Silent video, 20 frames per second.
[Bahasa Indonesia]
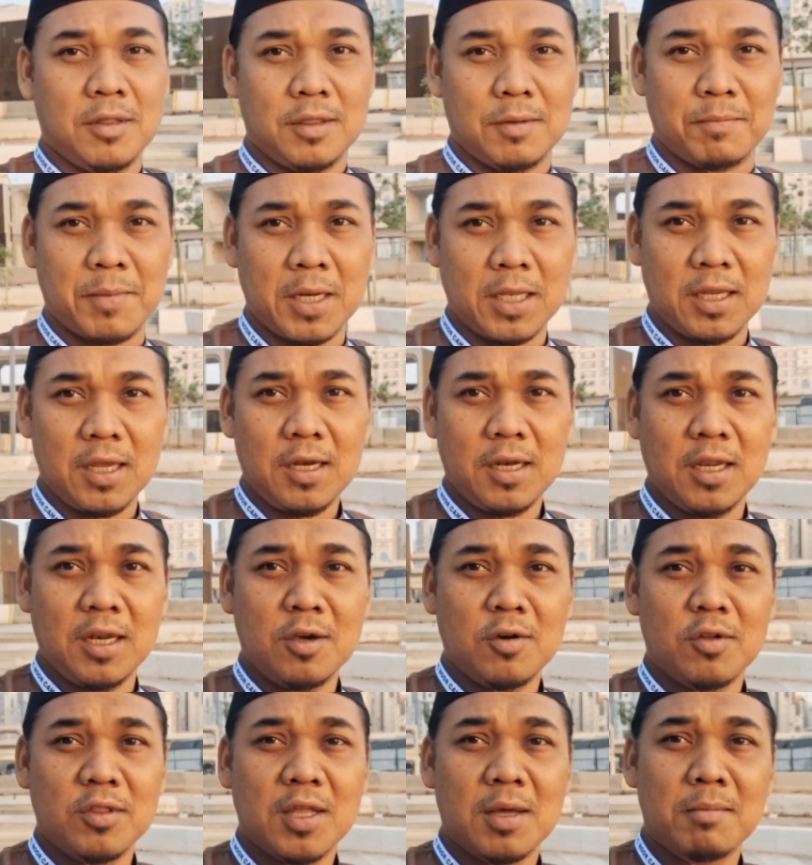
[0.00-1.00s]
Tepatnya dari
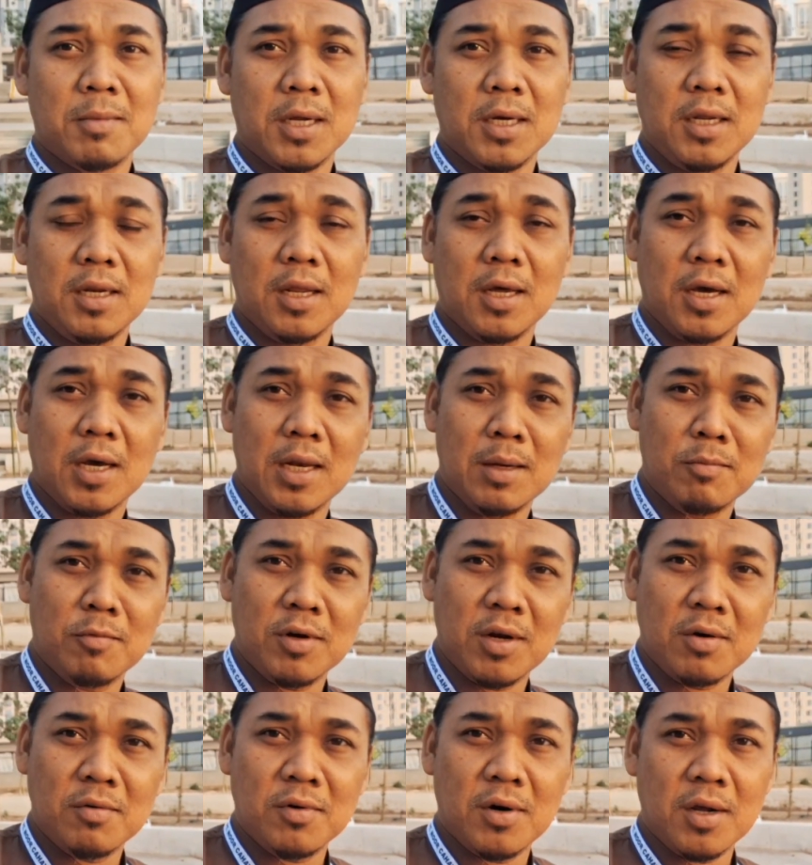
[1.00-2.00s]
kota Madinah Al
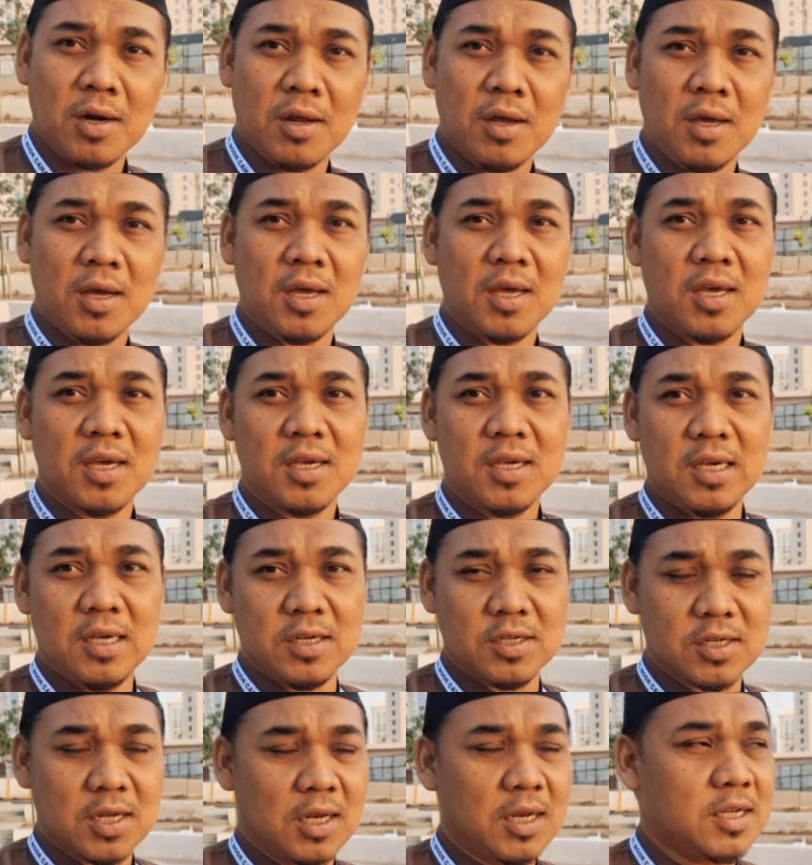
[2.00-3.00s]
Munawwarah,
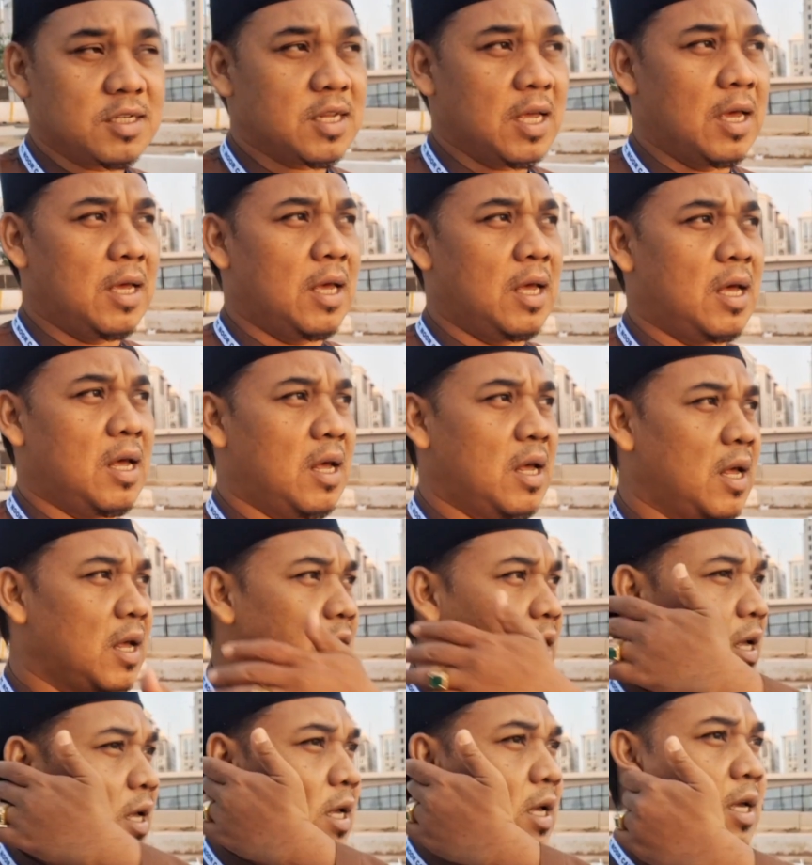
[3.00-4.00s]
insya Allah saya
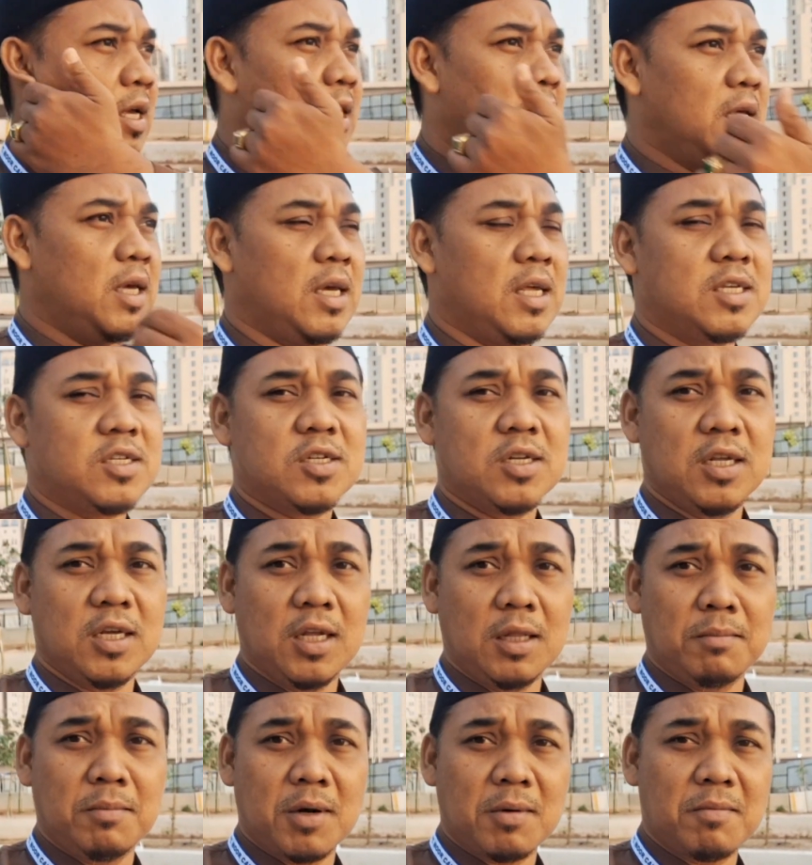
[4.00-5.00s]
ingin
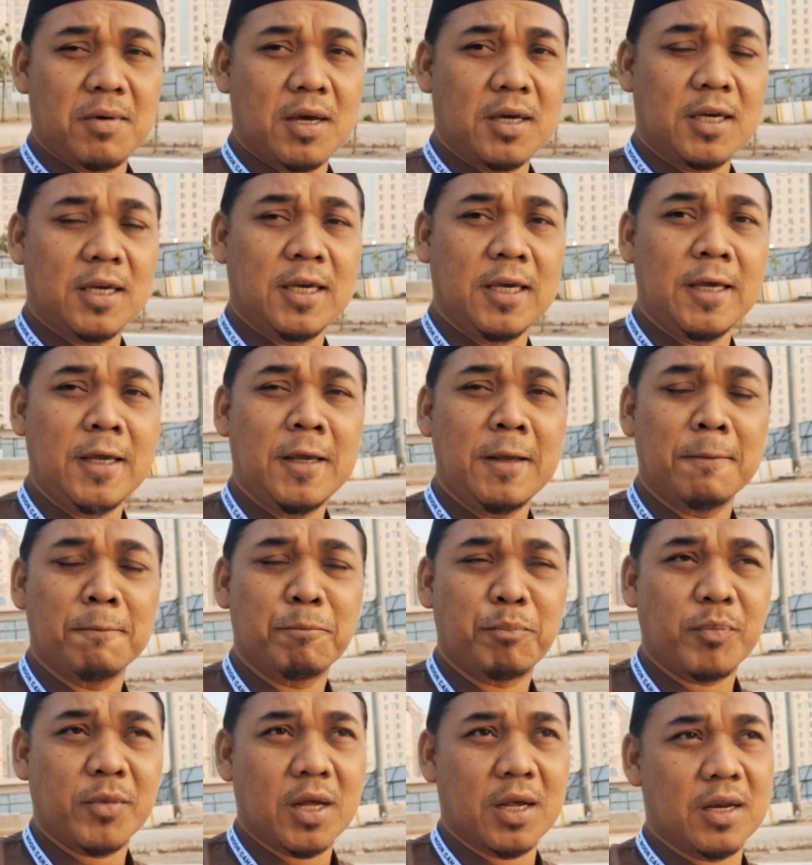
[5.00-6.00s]
sedikit berbagi
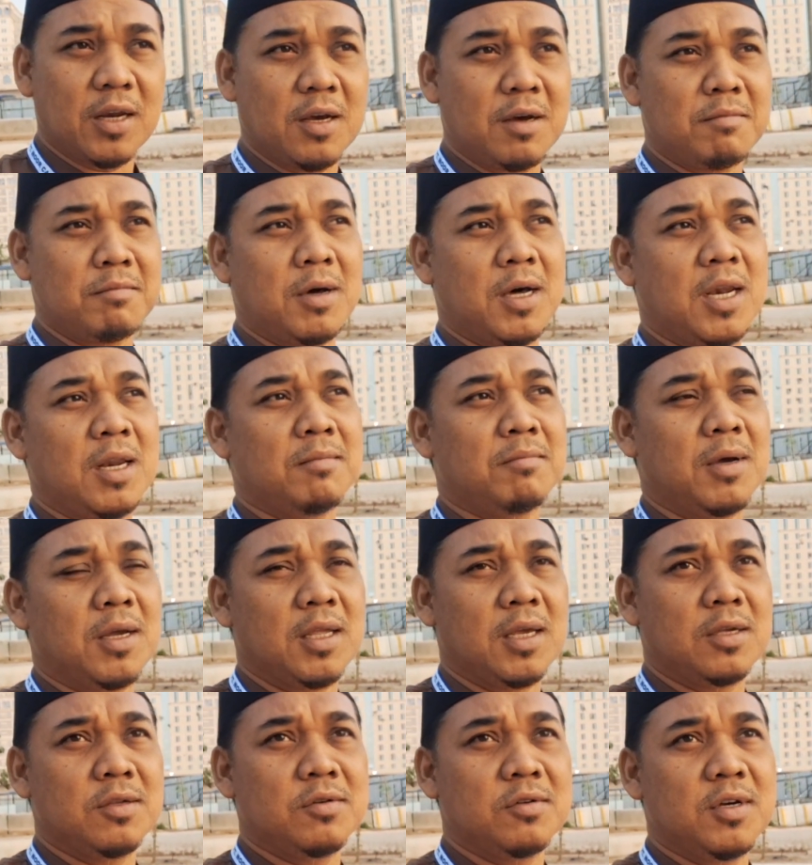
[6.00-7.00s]
karena kemarin
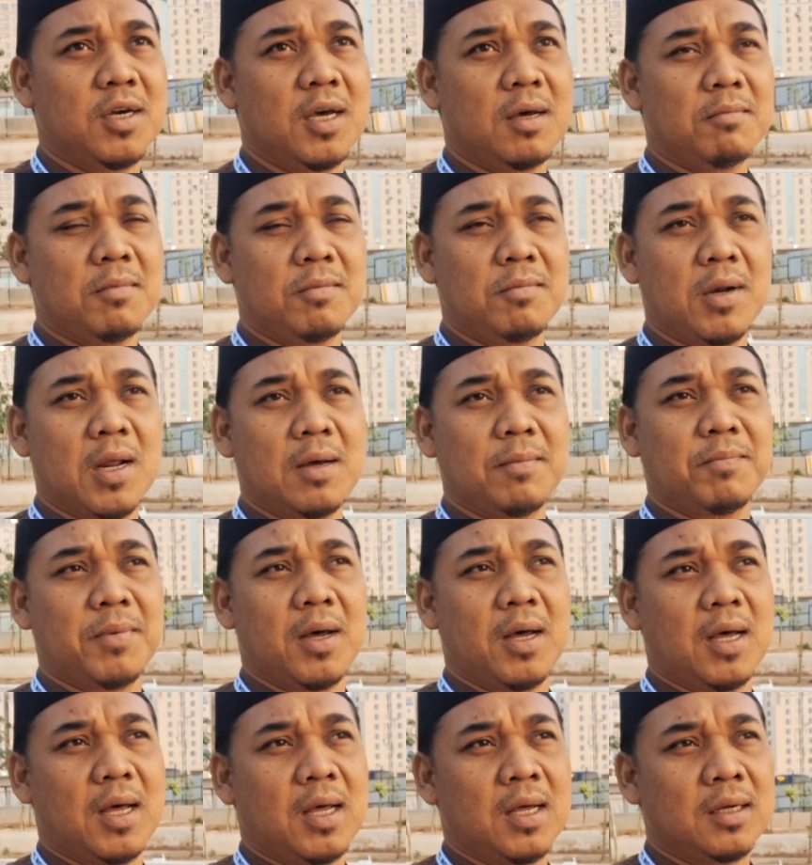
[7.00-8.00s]
banyak juga
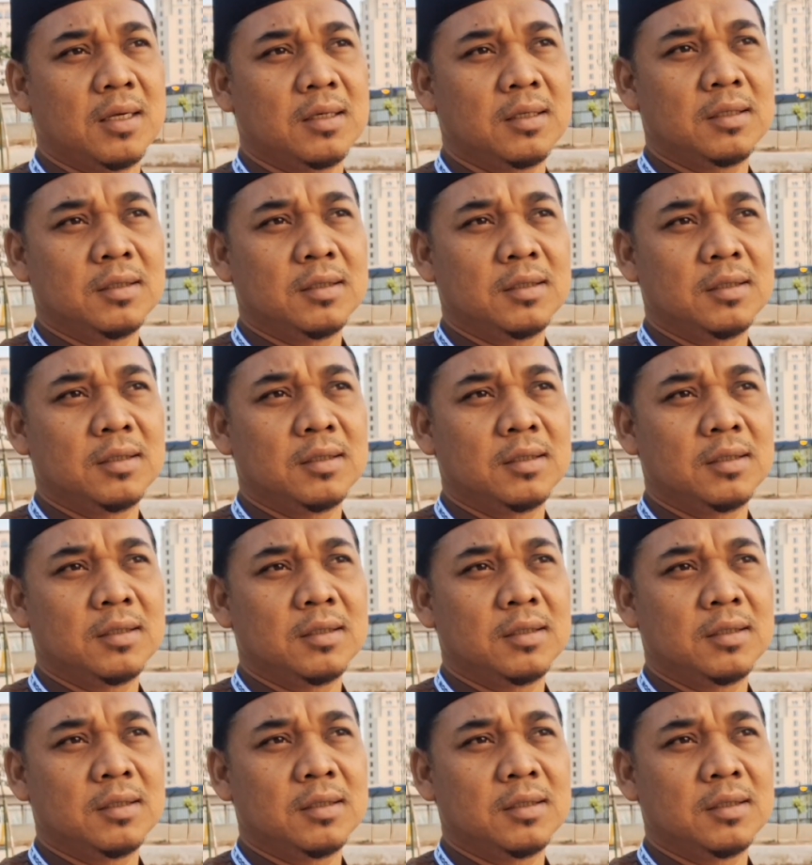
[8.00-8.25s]
beberapa